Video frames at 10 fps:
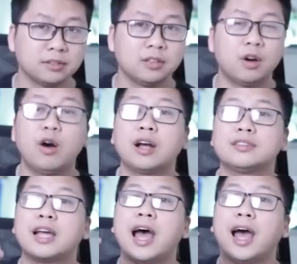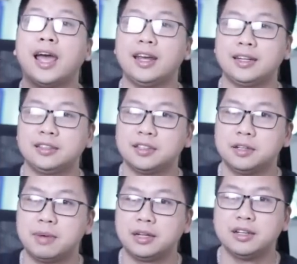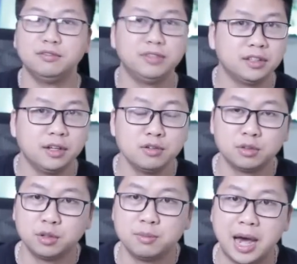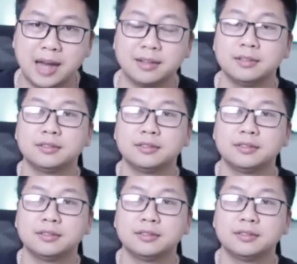hoặc thả Headhunter bắt đơn vị tướng của đội bạn